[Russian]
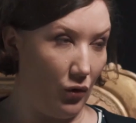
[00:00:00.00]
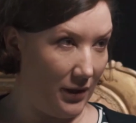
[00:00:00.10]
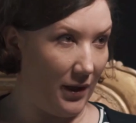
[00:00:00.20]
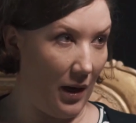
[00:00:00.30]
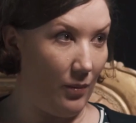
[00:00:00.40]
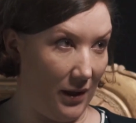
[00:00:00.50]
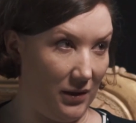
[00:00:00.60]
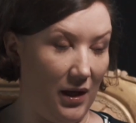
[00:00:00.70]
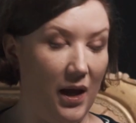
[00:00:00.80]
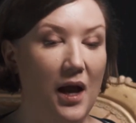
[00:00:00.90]
только для
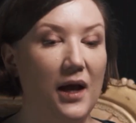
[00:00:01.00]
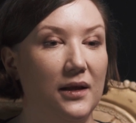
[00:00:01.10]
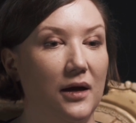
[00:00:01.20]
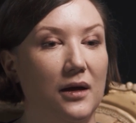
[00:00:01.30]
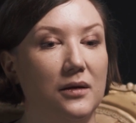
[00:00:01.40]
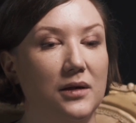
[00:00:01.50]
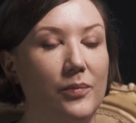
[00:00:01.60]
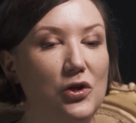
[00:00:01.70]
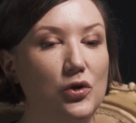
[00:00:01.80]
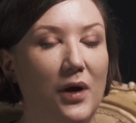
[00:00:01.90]
команды, э, на
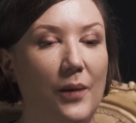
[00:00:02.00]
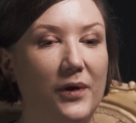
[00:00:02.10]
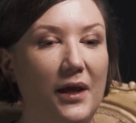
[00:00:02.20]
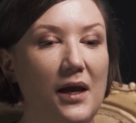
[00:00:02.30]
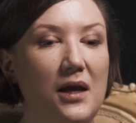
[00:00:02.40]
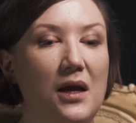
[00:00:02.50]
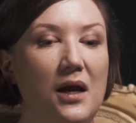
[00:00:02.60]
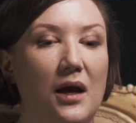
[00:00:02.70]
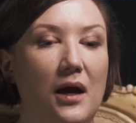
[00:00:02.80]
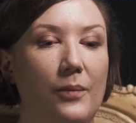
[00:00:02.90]
большом хапке
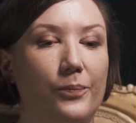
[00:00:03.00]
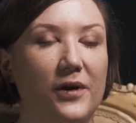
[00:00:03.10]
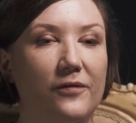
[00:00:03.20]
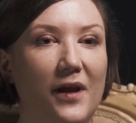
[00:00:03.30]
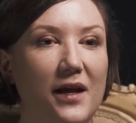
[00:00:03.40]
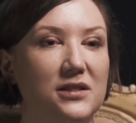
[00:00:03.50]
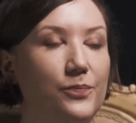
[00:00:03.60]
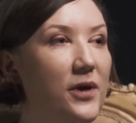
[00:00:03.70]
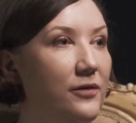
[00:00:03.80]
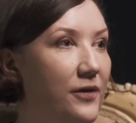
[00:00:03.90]
э, появляется
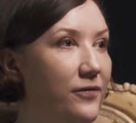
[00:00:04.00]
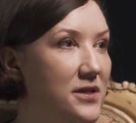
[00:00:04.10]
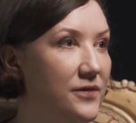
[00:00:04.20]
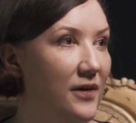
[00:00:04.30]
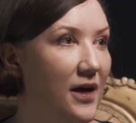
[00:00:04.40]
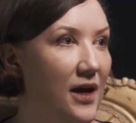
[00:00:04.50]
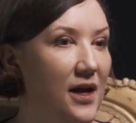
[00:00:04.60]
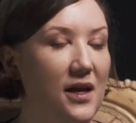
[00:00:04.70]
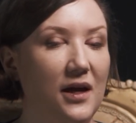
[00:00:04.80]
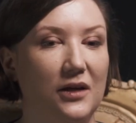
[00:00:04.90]
первая фаза
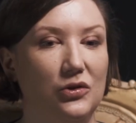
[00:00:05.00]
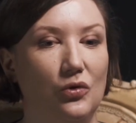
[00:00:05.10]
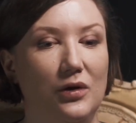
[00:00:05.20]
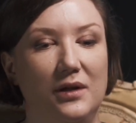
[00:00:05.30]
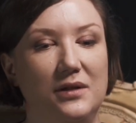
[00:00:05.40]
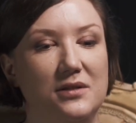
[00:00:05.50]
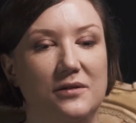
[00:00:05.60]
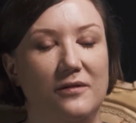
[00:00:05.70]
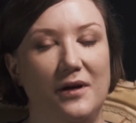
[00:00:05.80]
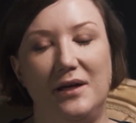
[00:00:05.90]
выгорания, которая
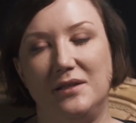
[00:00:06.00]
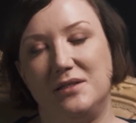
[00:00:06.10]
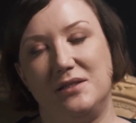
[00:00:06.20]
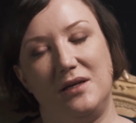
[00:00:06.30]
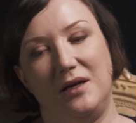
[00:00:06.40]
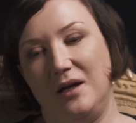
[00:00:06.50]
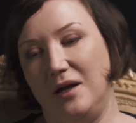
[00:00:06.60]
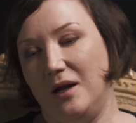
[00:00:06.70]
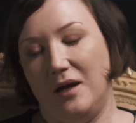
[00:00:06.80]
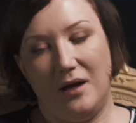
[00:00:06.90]
называется
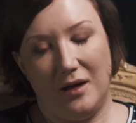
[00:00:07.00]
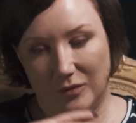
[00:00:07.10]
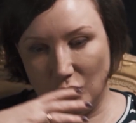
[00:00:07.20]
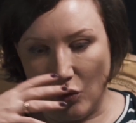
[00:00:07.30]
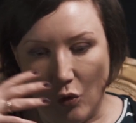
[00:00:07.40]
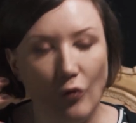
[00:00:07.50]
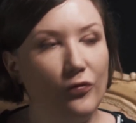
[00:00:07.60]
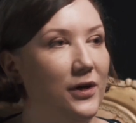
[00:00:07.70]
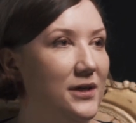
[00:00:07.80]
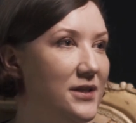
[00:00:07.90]
э, ну,
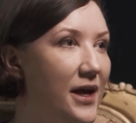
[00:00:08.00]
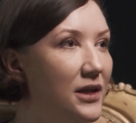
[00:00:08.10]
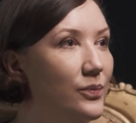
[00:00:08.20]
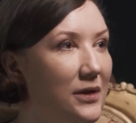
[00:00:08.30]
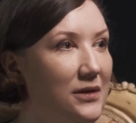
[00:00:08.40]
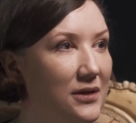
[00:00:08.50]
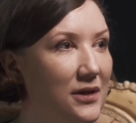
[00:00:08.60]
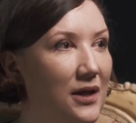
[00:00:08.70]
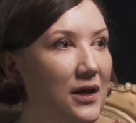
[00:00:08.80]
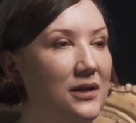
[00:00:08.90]
overexcitement,
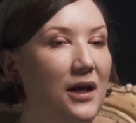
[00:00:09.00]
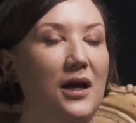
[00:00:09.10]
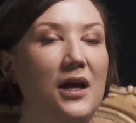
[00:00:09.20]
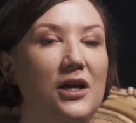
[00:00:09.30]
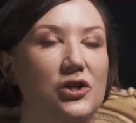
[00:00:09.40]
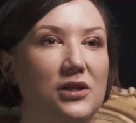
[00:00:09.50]
Угу. Да? И